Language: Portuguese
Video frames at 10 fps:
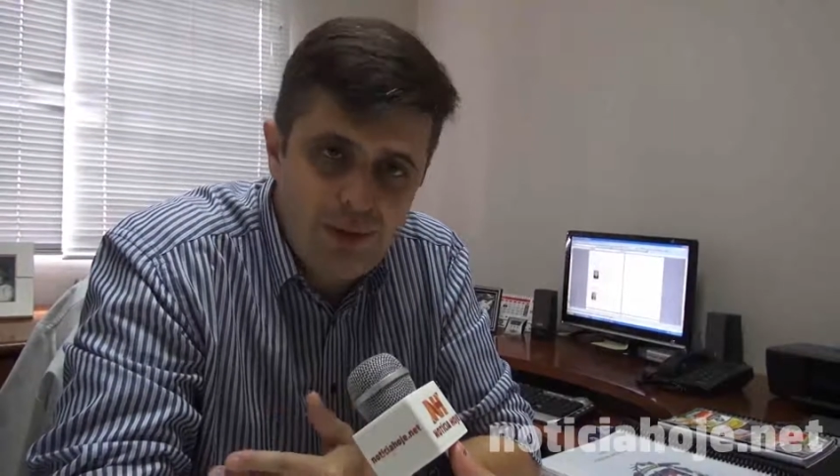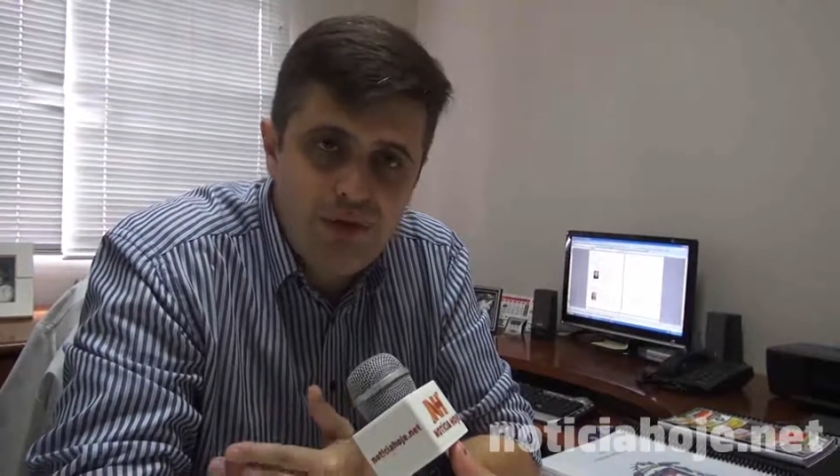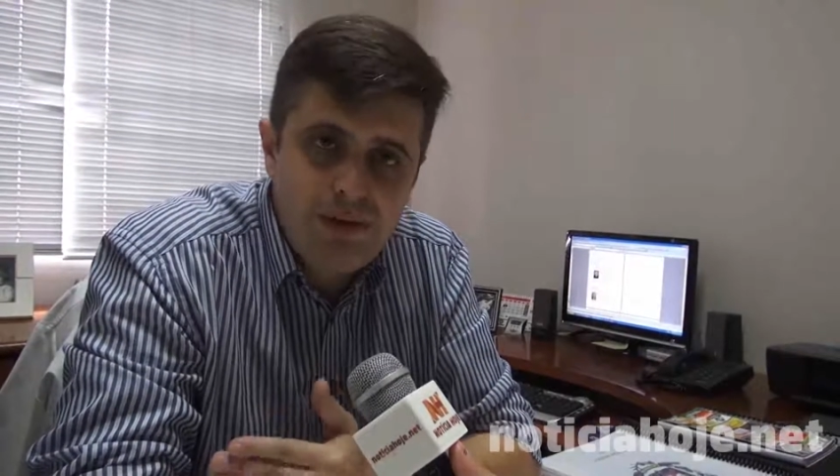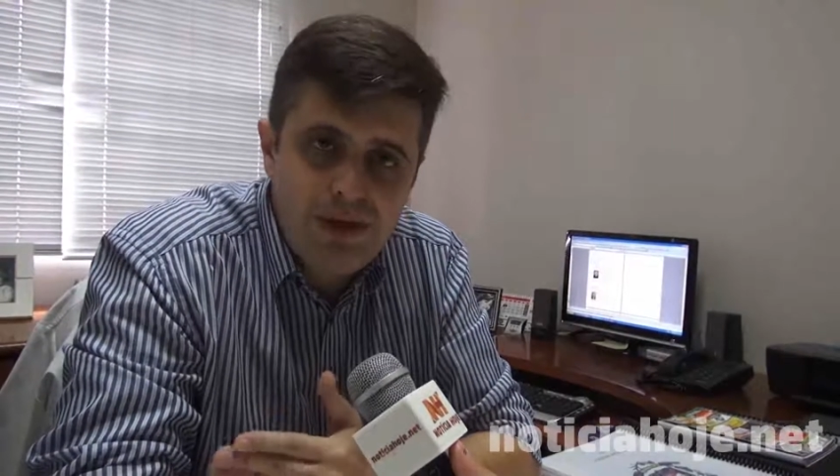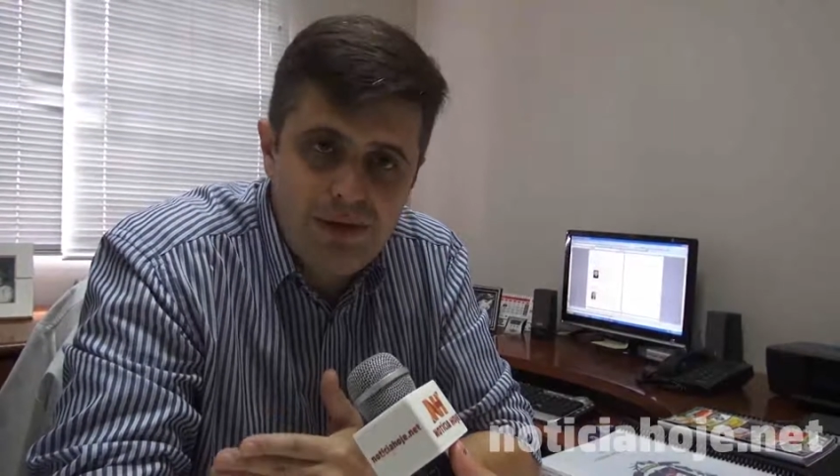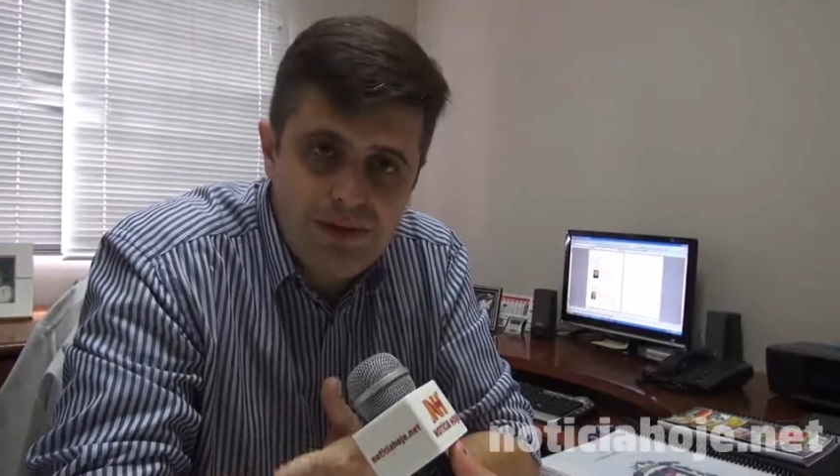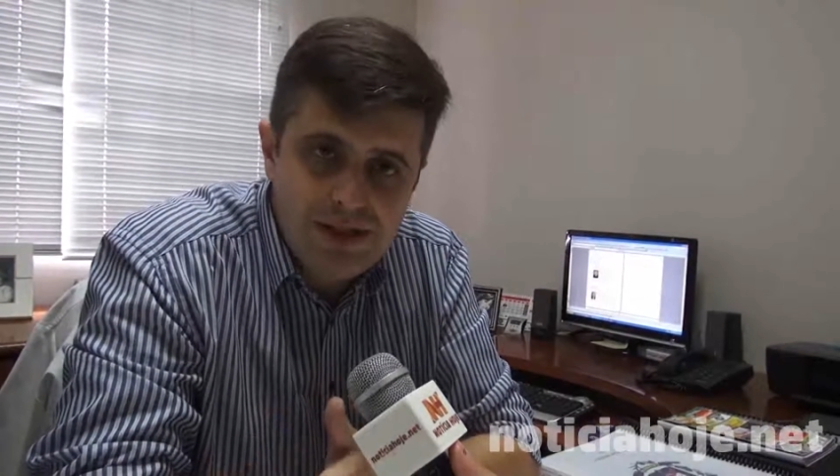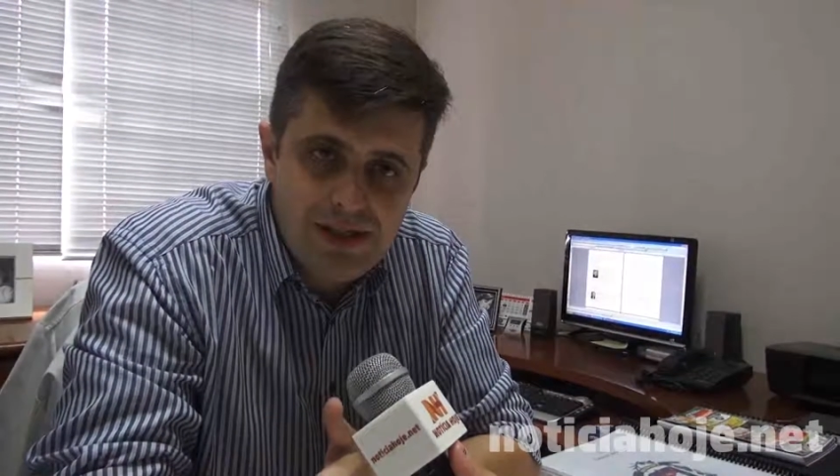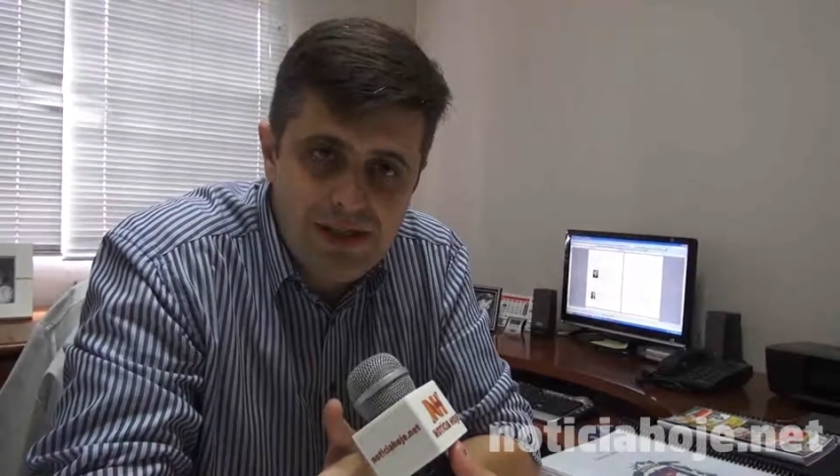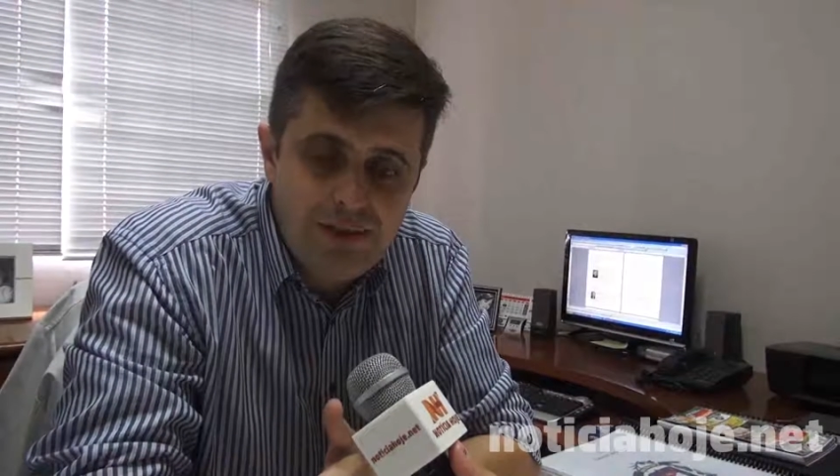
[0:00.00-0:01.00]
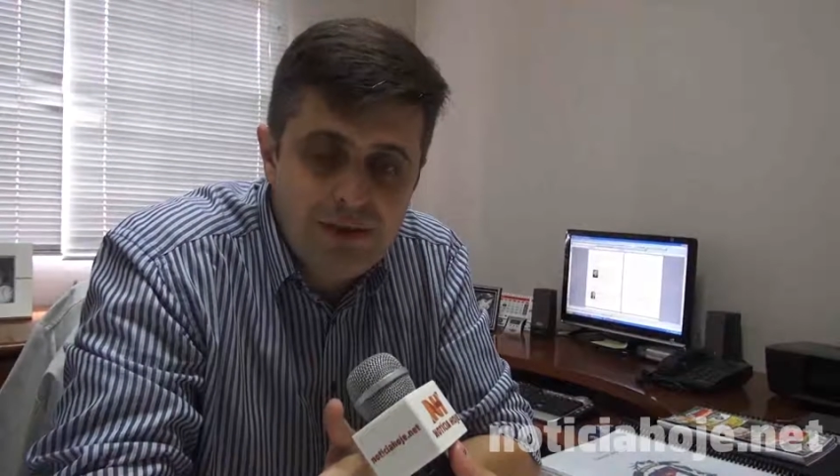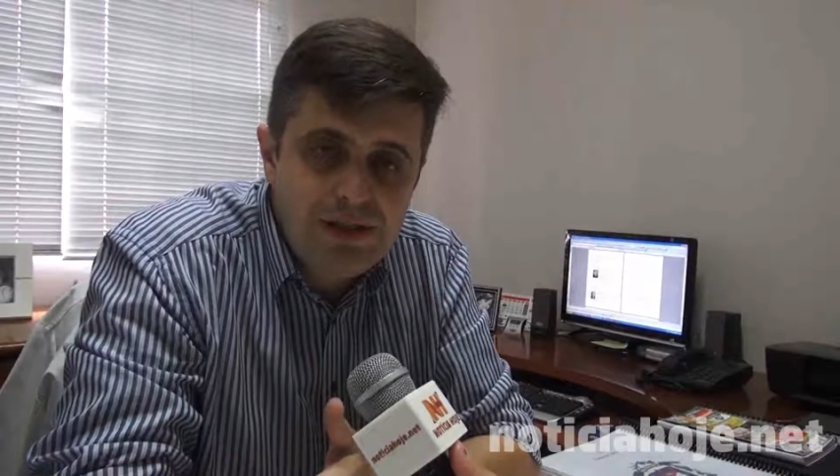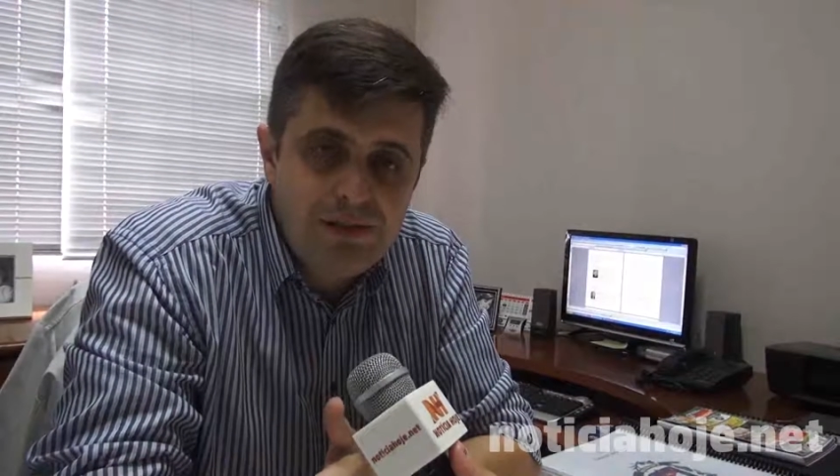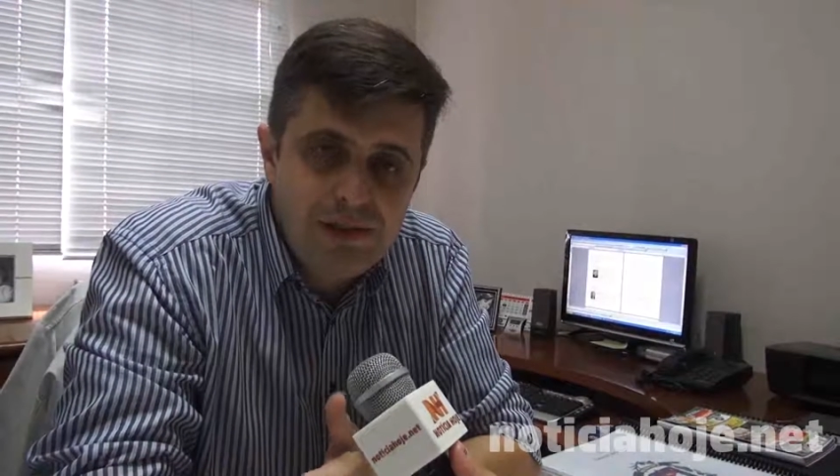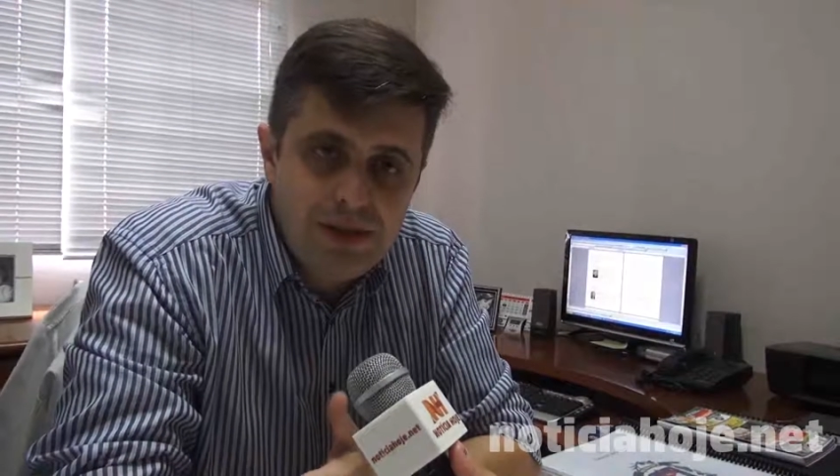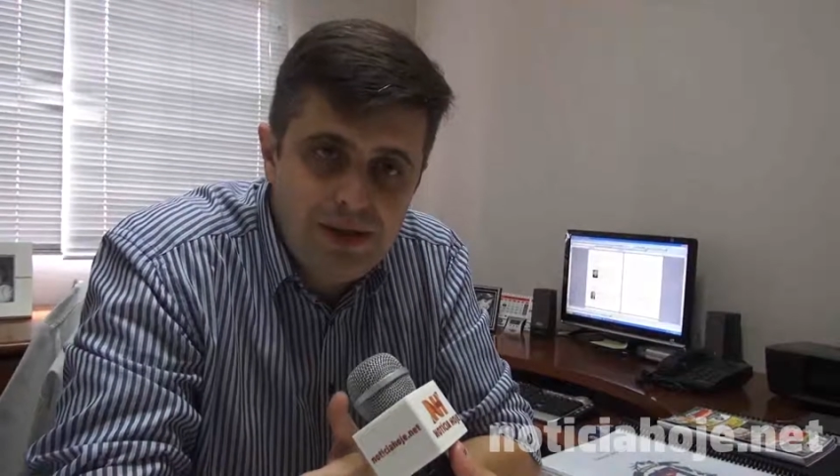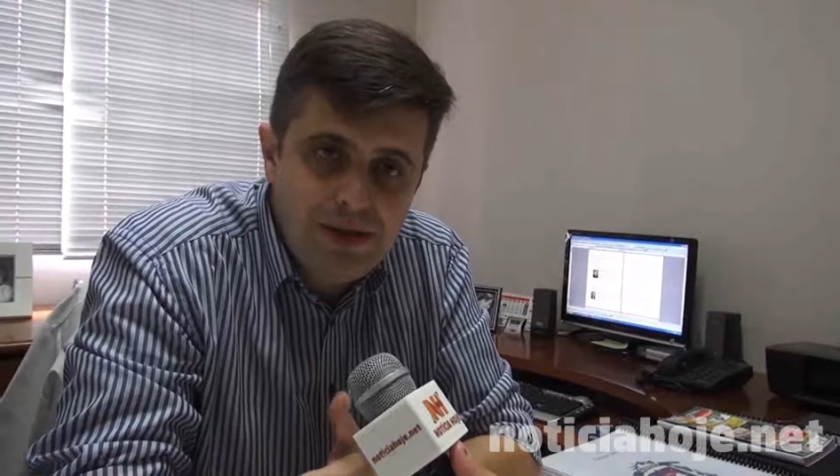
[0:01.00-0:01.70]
um trabalho discreto, mas também um trabalho